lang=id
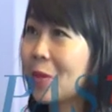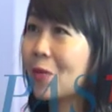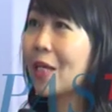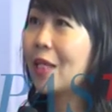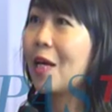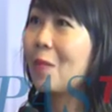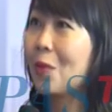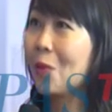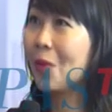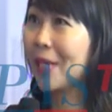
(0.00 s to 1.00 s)
sudah tidak
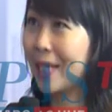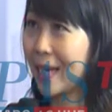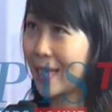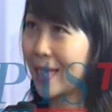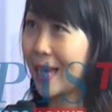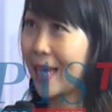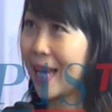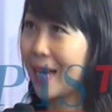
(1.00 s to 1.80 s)
peduli dengan saya.